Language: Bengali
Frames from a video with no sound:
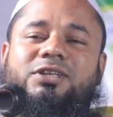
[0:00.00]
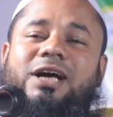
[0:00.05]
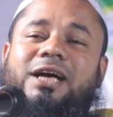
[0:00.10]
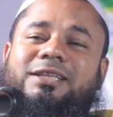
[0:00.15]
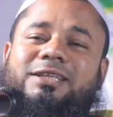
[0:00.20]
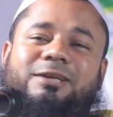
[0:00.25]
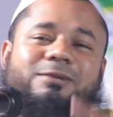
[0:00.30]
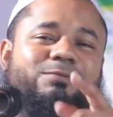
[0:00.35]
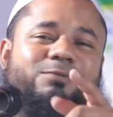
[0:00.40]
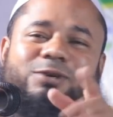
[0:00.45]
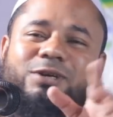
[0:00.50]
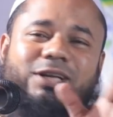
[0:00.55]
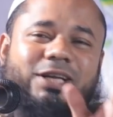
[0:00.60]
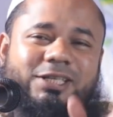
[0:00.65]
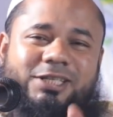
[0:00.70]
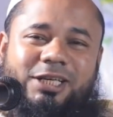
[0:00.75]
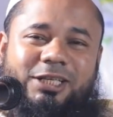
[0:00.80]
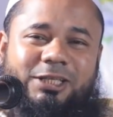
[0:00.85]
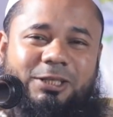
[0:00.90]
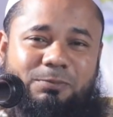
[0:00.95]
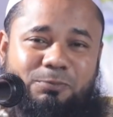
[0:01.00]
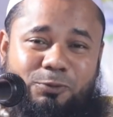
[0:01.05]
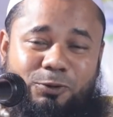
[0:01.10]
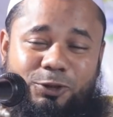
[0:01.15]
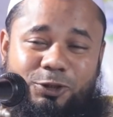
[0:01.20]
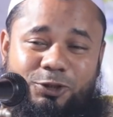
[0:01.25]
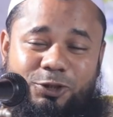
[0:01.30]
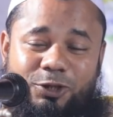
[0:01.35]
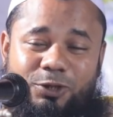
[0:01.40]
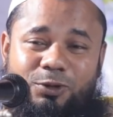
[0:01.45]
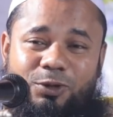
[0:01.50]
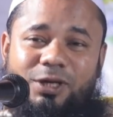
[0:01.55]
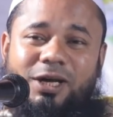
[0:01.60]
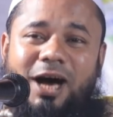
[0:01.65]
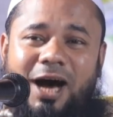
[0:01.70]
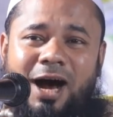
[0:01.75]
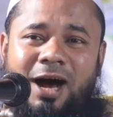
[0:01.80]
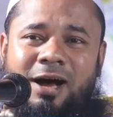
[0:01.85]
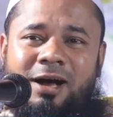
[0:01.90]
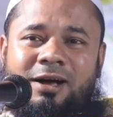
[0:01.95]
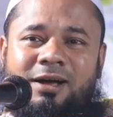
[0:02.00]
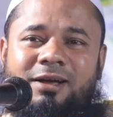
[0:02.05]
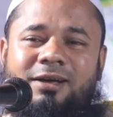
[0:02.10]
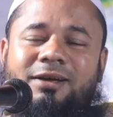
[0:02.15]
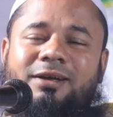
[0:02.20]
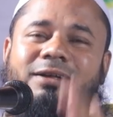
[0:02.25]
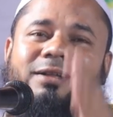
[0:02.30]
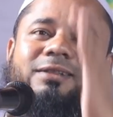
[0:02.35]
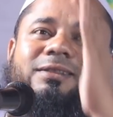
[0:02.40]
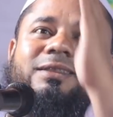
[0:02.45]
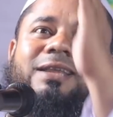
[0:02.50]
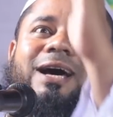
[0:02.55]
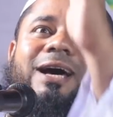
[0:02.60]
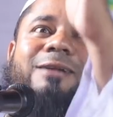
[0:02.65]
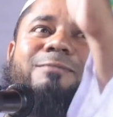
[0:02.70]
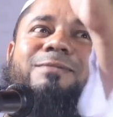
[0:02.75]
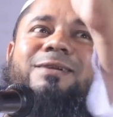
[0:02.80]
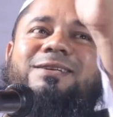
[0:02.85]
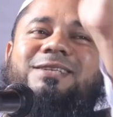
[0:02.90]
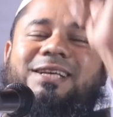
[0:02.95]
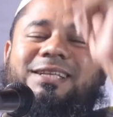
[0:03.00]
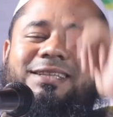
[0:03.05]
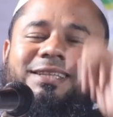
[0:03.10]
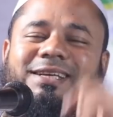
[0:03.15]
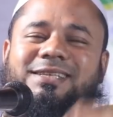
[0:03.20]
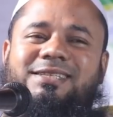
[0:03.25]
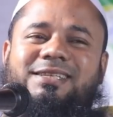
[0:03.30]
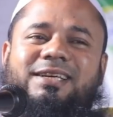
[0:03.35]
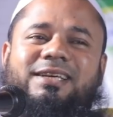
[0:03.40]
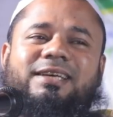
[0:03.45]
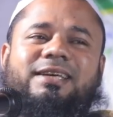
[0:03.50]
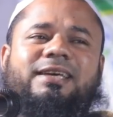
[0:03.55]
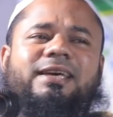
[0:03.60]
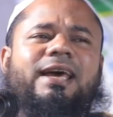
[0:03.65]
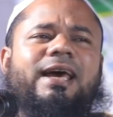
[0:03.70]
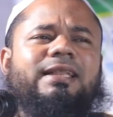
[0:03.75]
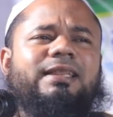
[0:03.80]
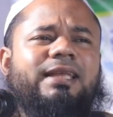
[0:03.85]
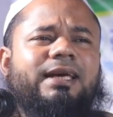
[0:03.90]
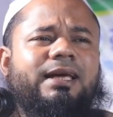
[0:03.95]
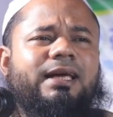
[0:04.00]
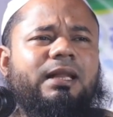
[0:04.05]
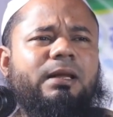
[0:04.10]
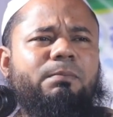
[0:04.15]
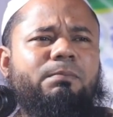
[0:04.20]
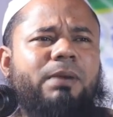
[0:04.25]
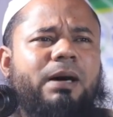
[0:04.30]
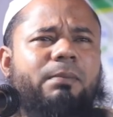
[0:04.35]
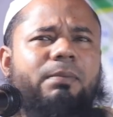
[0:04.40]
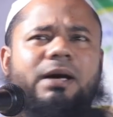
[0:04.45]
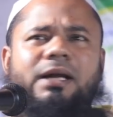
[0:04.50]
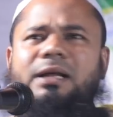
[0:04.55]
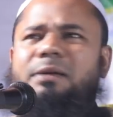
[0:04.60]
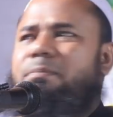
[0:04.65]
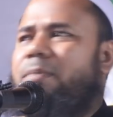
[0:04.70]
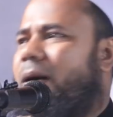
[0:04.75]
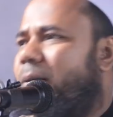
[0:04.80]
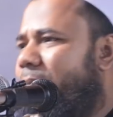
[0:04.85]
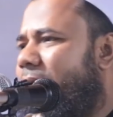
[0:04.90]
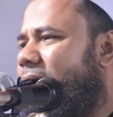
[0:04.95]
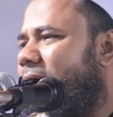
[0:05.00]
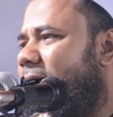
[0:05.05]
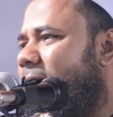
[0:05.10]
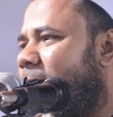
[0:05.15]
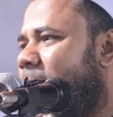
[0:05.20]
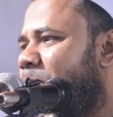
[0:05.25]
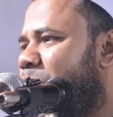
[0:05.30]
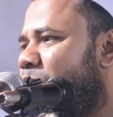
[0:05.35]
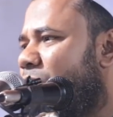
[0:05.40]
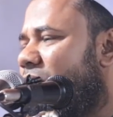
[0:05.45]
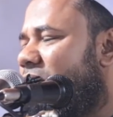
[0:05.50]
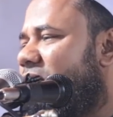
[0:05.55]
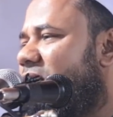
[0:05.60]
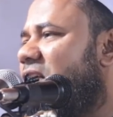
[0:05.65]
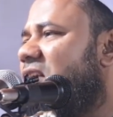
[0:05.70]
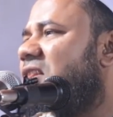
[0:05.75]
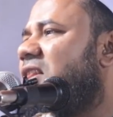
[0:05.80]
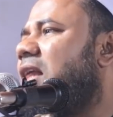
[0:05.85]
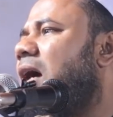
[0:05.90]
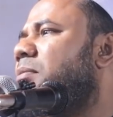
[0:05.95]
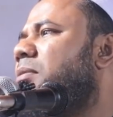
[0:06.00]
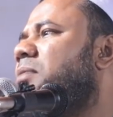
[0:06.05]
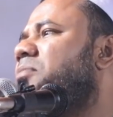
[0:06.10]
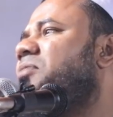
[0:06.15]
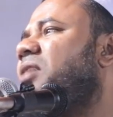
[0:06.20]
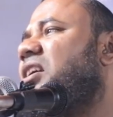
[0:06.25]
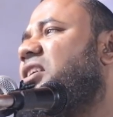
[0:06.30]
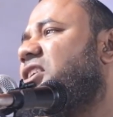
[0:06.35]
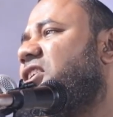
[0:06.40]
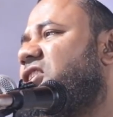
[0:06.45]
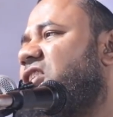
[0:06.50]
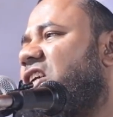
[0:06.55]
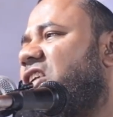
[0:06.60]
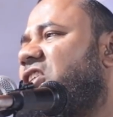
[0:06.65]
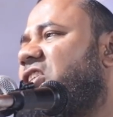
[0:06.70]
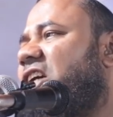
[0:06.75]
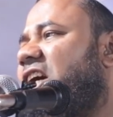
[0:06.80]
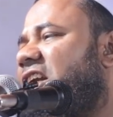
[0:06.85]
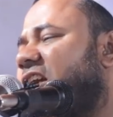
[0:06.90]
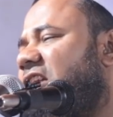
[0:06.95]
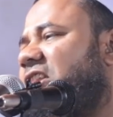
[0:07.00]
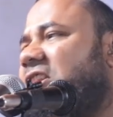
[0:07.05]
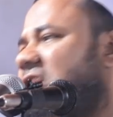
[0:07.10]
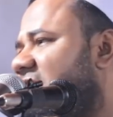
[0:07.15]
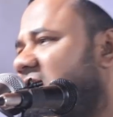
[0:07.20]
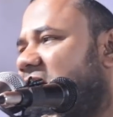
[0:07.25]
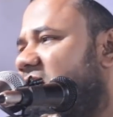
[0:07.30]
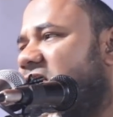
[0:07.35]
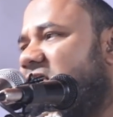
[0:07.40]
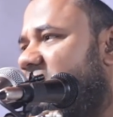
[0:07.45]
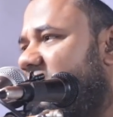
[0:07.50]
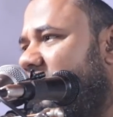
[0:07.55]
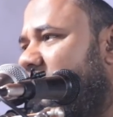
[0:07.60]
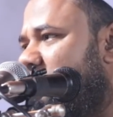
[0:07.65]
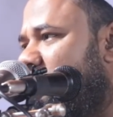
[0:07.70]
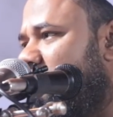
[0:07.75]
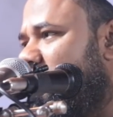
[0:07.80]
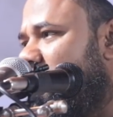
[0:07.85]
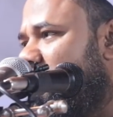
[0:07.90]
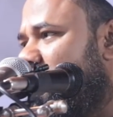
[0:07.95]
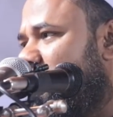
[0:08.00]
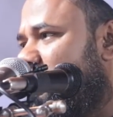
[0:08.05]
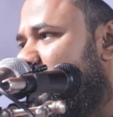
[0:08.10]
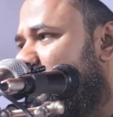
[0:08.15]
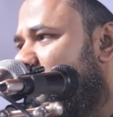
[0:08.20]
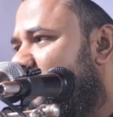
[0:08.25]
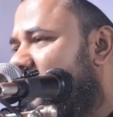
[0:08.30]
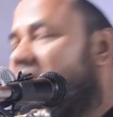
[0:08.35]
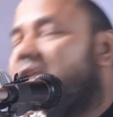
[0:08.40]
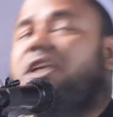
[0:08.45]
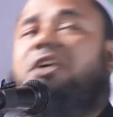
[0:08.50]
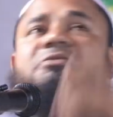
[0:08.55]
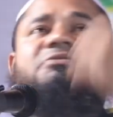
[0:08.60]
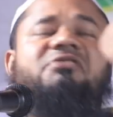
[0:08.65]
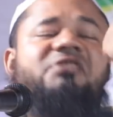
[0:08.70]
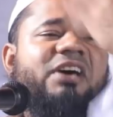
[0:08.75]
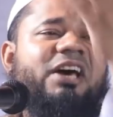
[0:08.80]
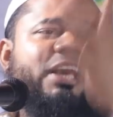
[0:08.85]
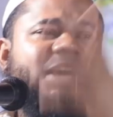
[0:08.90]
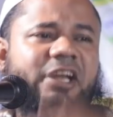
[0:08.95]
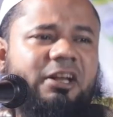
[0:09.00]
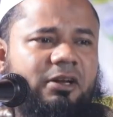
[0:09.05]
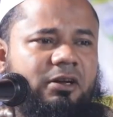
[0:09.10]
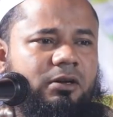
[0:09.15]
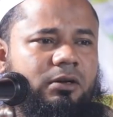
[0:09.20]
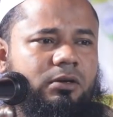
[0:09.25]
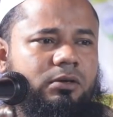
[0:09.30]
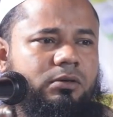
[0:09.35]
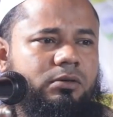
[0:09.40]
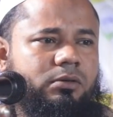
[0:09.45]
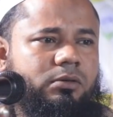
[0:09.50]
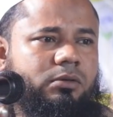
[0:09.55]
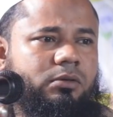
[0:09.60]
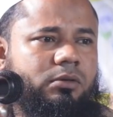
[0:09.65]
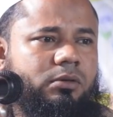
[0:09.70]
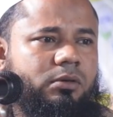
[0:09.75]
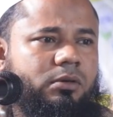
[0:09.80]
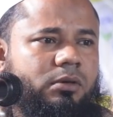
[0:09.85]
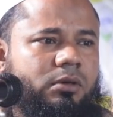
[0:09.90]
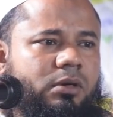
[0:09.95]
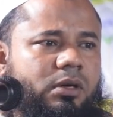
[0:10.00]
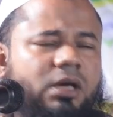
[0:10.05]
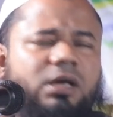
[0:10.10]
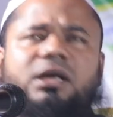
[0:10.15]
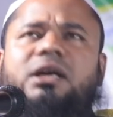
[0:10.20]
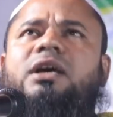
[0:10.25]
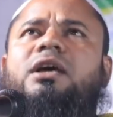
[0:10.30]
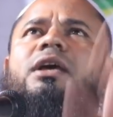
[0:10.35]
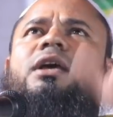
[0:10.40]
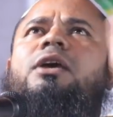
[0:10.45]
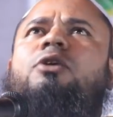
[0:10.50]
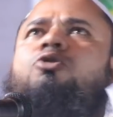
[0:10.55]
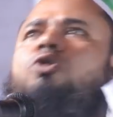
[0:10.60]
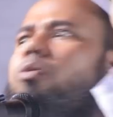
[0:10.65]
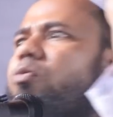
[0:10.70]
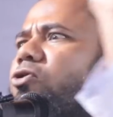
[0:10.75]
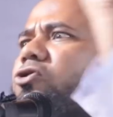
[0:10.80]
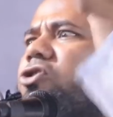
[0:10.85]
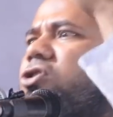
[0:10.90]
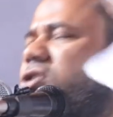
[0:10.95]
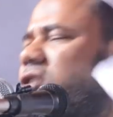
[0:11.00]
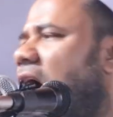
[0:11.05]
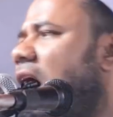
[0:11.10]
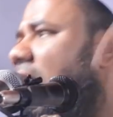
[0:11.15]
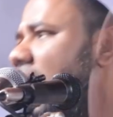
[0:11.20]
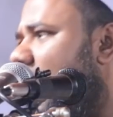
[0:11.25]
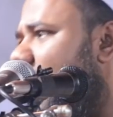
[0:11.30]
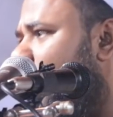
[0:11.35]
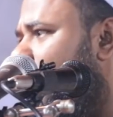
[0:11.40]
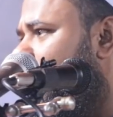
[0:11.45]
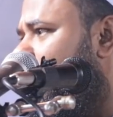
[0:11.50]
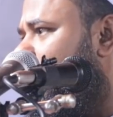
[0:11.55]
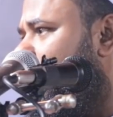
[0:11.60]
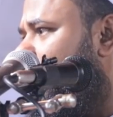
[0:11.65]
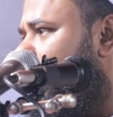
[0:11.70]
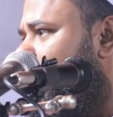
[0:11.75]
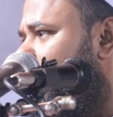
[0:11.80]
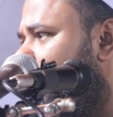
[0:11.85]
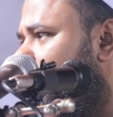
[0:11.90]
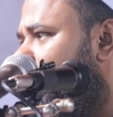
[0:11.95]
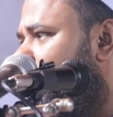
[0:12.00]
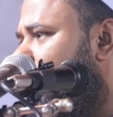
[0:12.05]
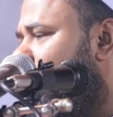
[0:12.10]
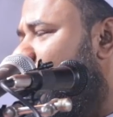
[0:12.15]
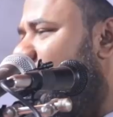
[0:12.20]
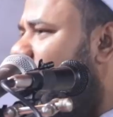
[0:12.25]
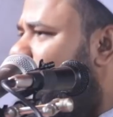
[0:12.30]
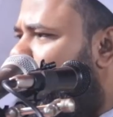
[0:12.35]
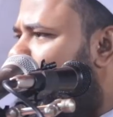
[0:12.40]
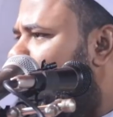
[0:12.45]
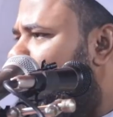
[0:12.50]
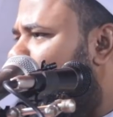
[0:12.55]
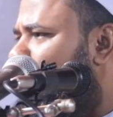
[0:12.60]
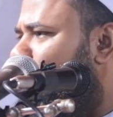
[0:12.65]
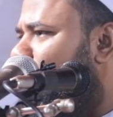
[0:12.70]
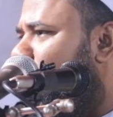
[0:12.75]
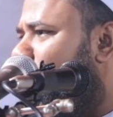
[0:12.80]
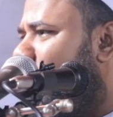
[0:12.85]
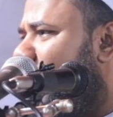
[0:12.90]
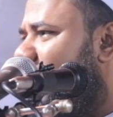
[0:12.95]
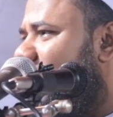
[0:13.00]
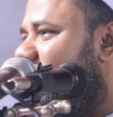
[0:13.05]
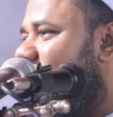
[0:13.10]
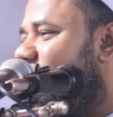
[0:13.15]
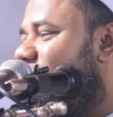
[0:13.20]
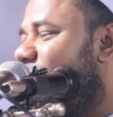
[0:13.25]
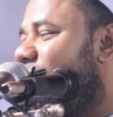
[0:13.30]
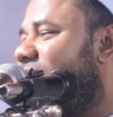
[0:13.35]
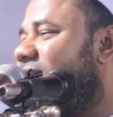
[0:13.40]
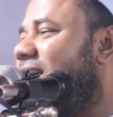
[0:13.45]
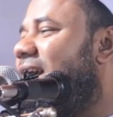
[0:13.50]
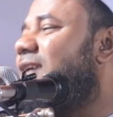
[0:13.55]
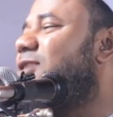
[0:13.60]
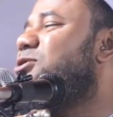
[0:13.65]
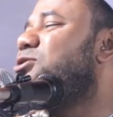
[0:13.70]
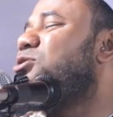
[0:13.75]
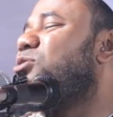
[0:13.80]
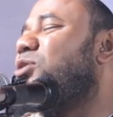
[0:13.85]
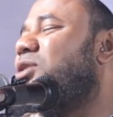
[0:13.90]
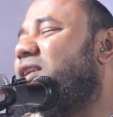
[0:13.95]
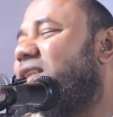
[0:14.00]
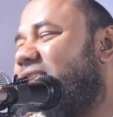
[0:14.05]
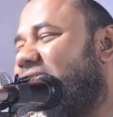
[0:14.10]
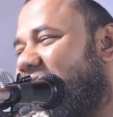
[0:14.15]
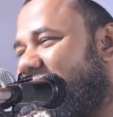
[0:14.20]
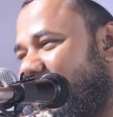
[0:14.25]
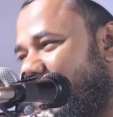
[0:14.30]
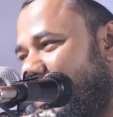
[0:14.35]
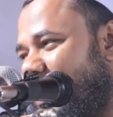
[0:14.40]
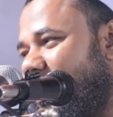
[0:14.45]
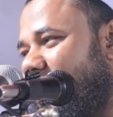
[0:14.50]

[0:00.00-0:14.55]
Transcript: সাতের মহিলার সাথে পরিচয় হইয়া তার বাসাত গেছে গিয়া দেখেরি বাবারই বাবা কি দামি ফার্নিচার চায়নার থেকে আনছে কি ফ্যান কি অবস্থা কই এত সুন্দর বাড়ি দেখছো কি তা